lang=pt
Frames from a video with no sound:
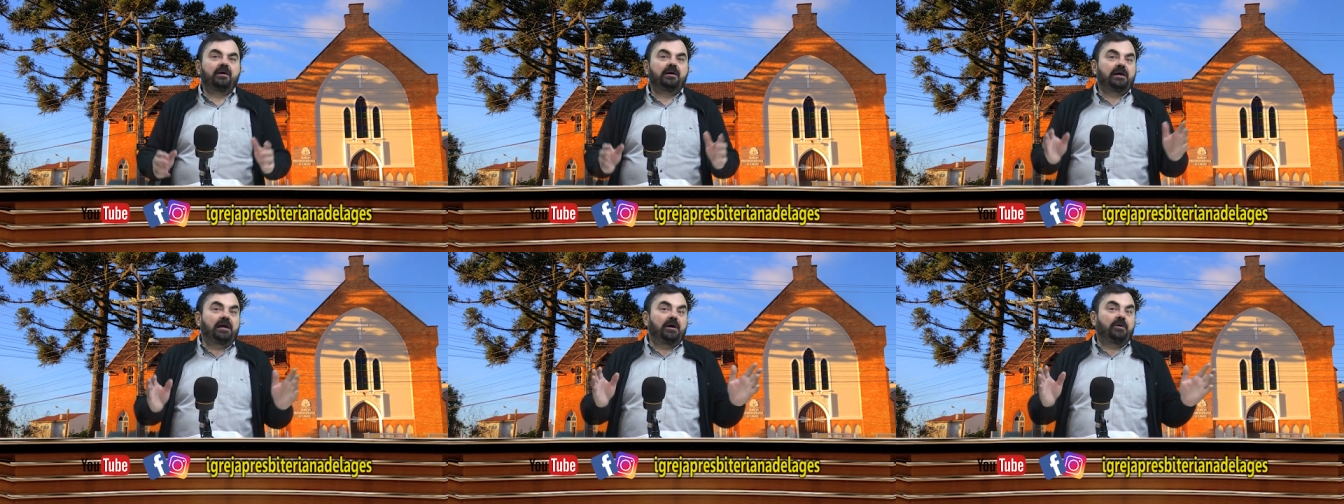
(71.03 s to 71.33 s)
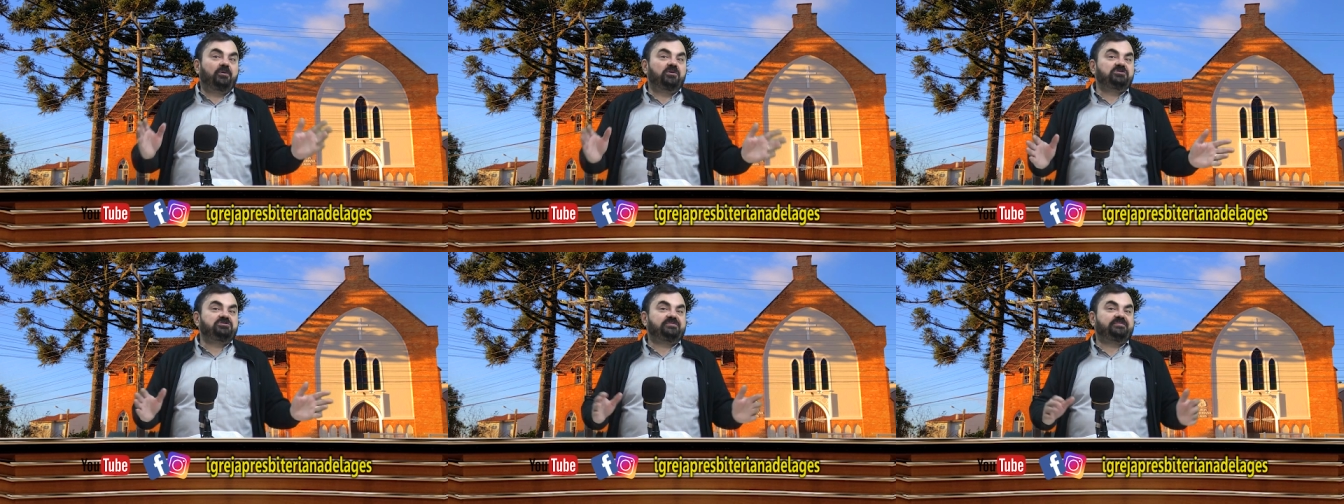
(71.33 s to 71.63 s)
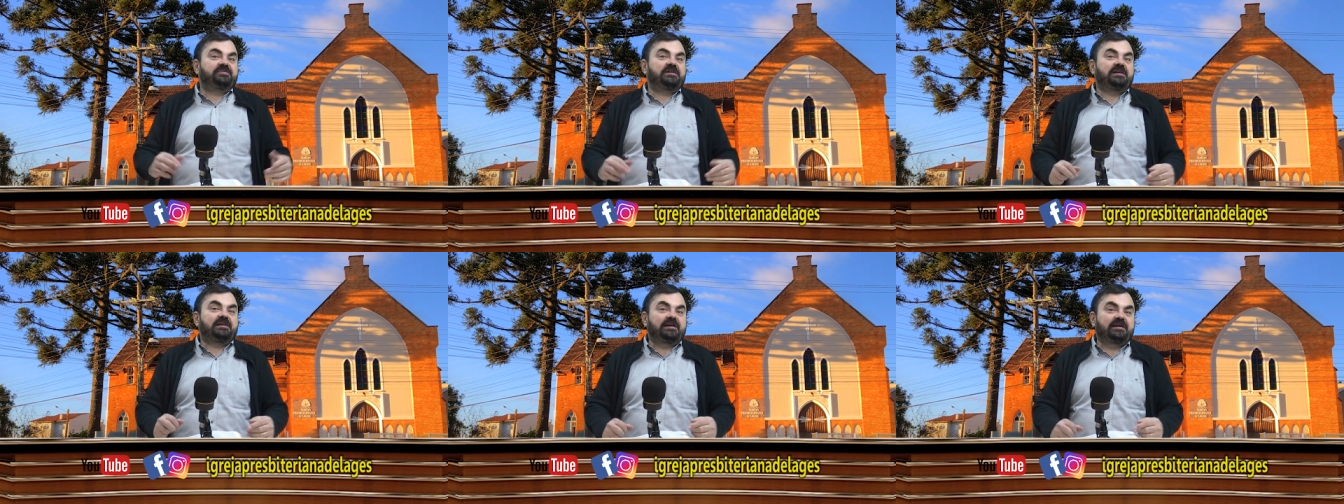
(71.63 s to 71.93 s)
Aonde
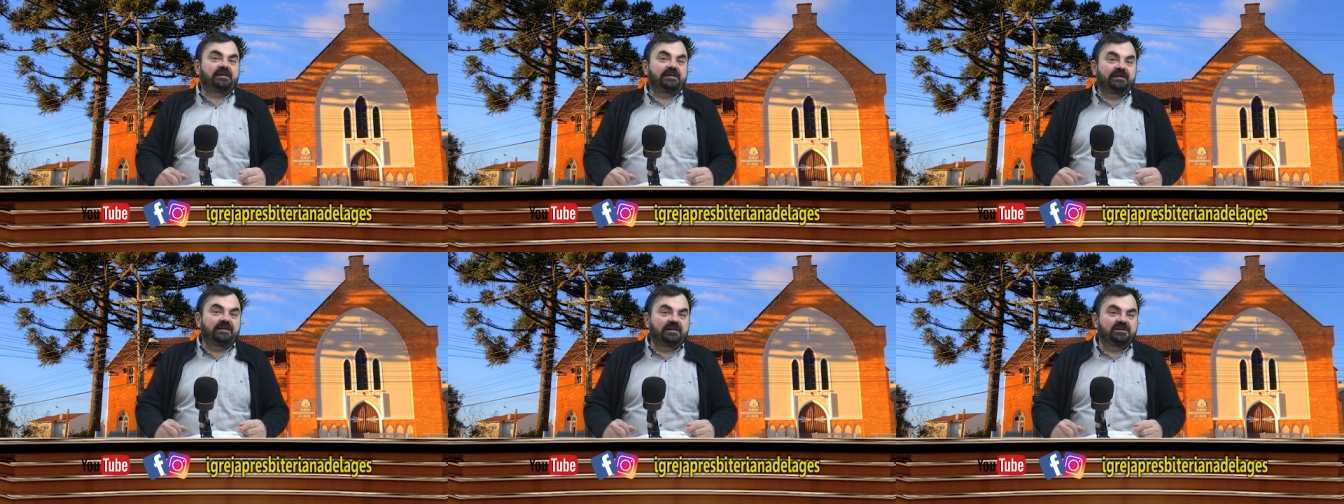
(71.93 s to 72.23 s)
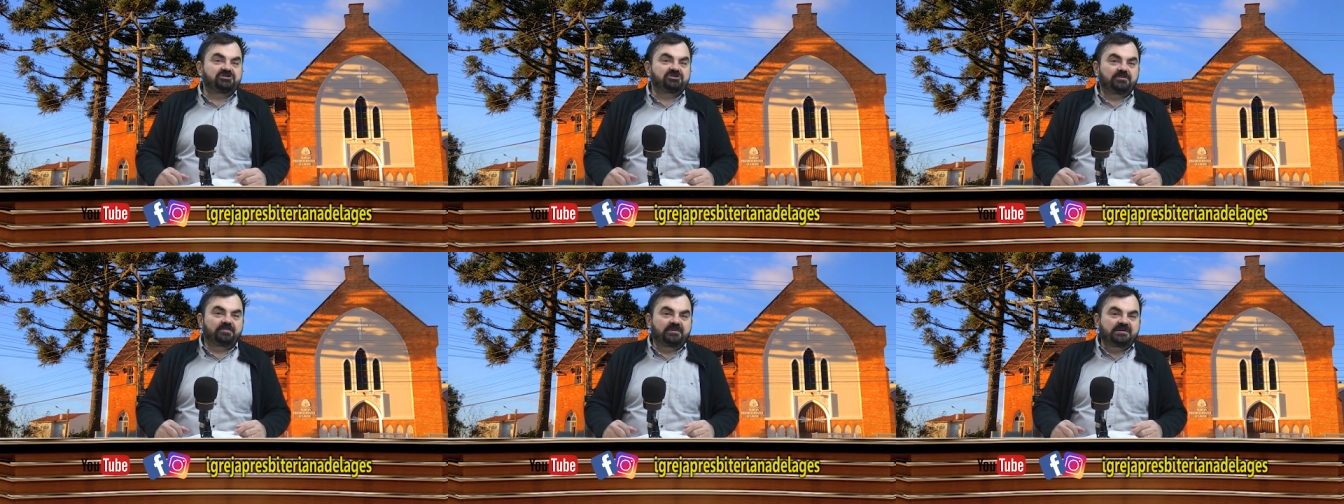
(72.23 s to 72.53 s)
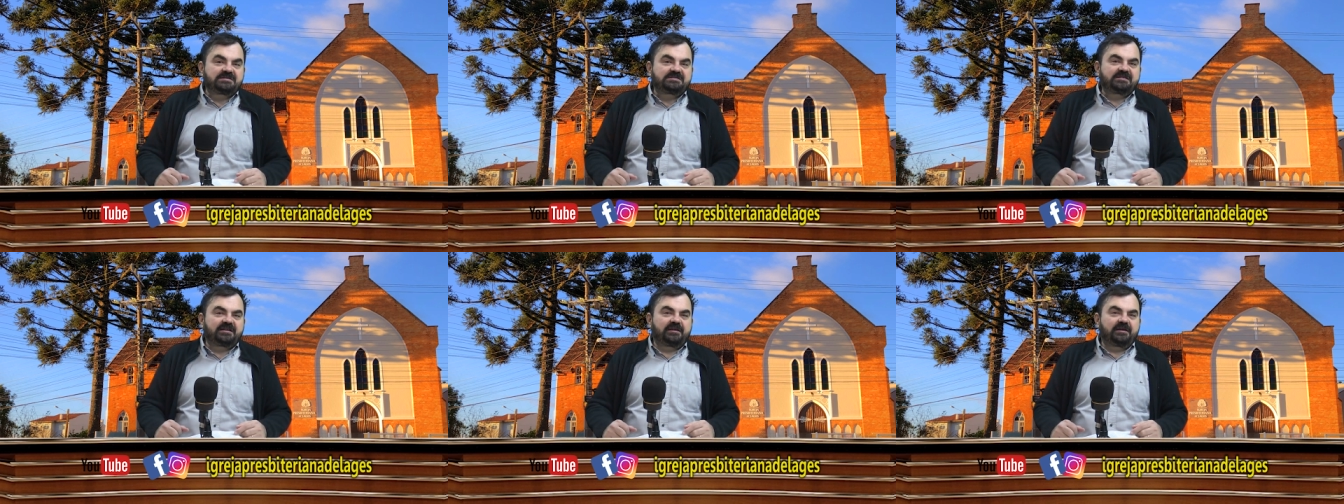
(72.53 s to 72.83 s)
fica a Igreja
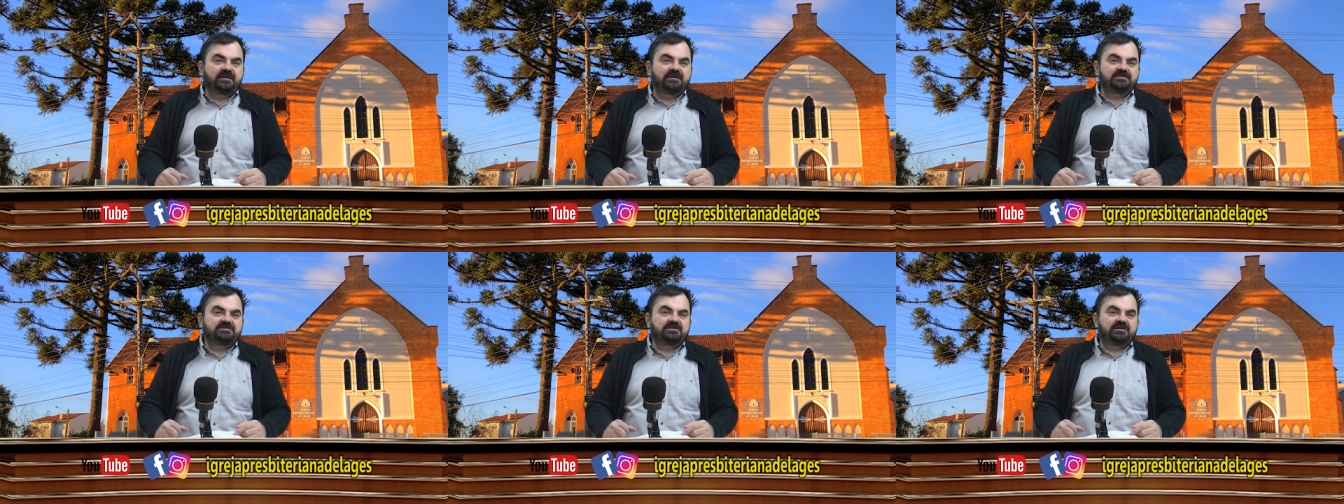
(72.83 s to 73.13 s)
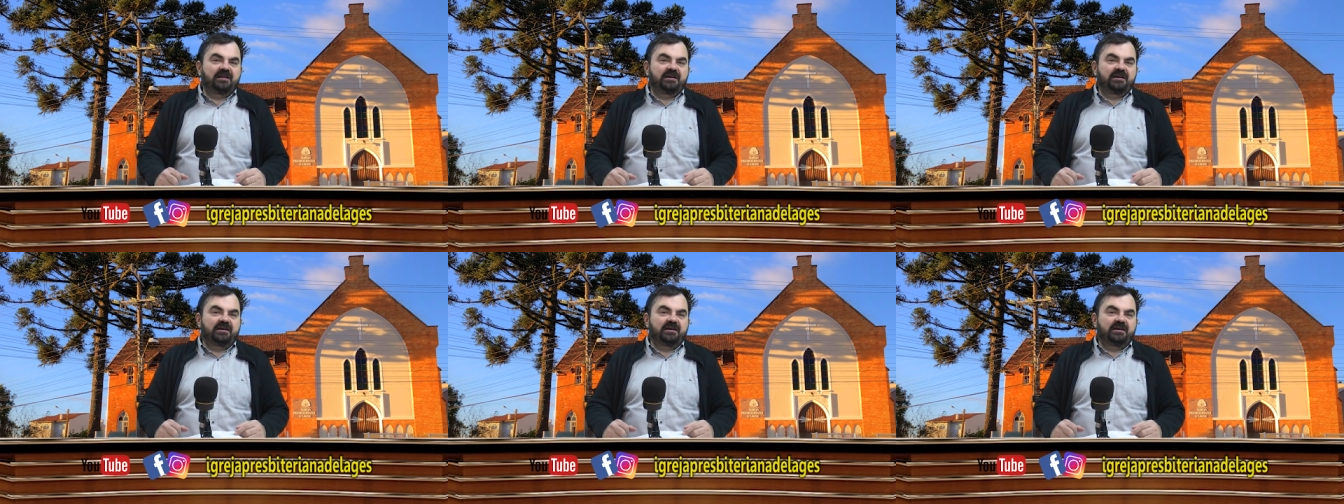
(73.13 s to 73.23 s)
Presbiteriana de